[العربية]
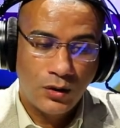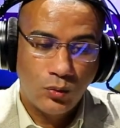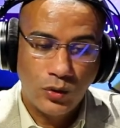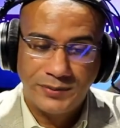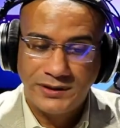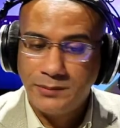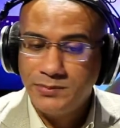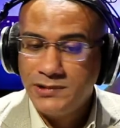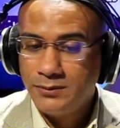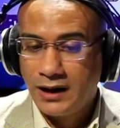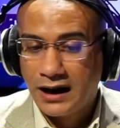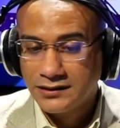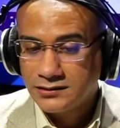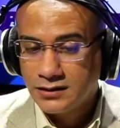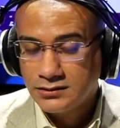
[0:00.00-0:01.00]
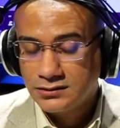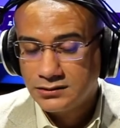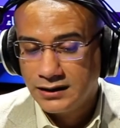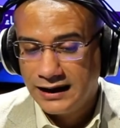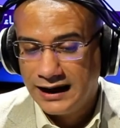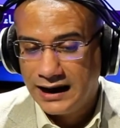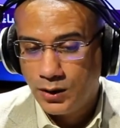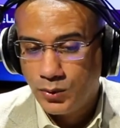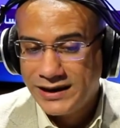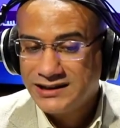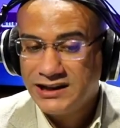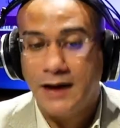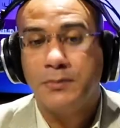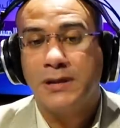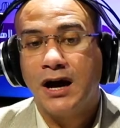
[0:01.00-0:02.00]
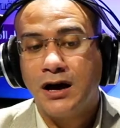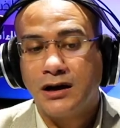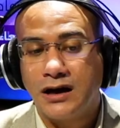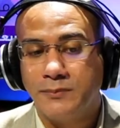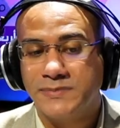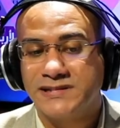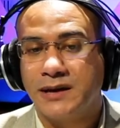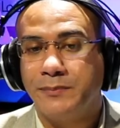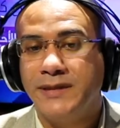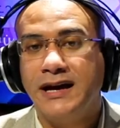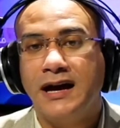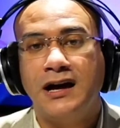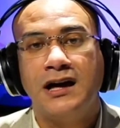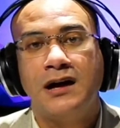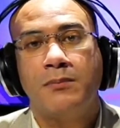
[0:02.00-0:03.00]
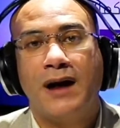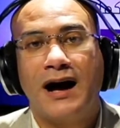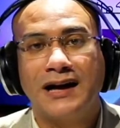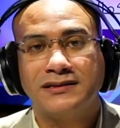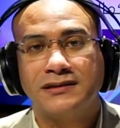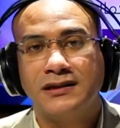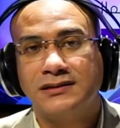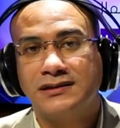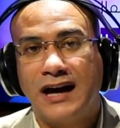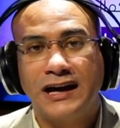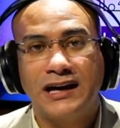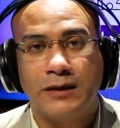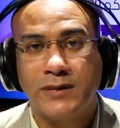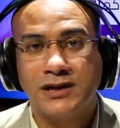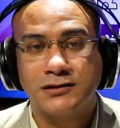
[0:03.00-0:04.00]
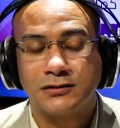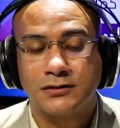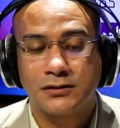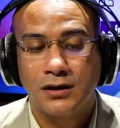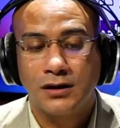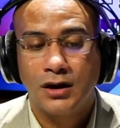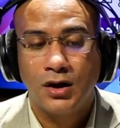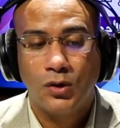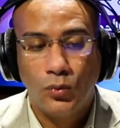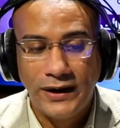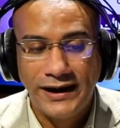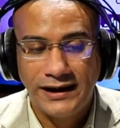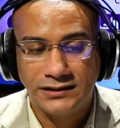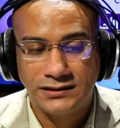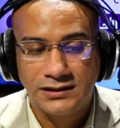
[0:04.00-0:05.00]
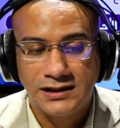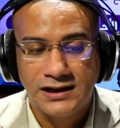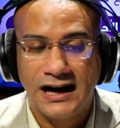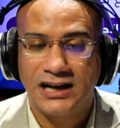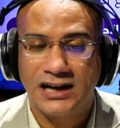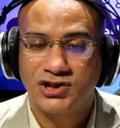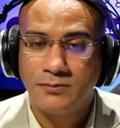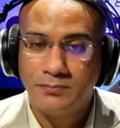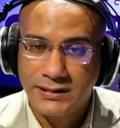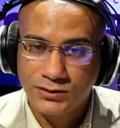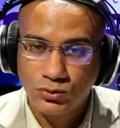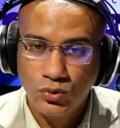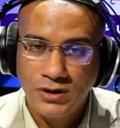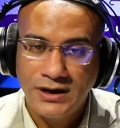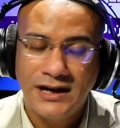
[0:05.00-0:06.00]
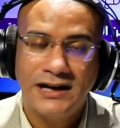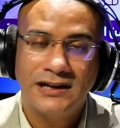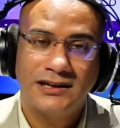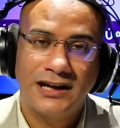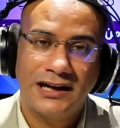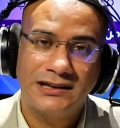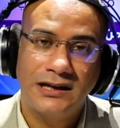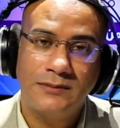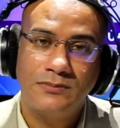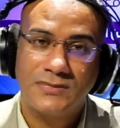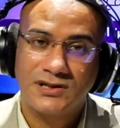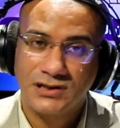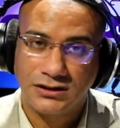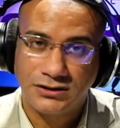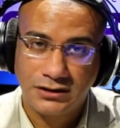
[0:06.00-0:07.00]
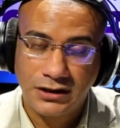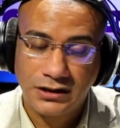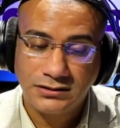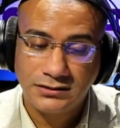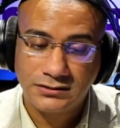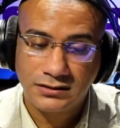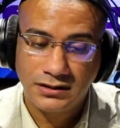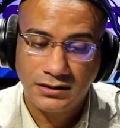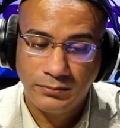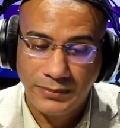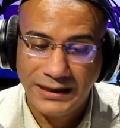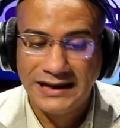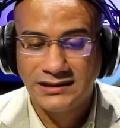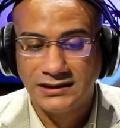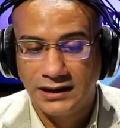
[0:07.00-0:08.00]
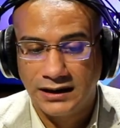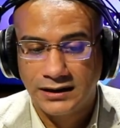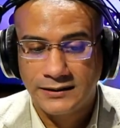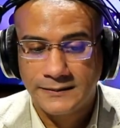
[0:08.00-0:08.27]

وبتبني محطه حاويات عملاقه مسميها محطه تحيا مصر واحد علشان برضه تخدم صادرات بلدنا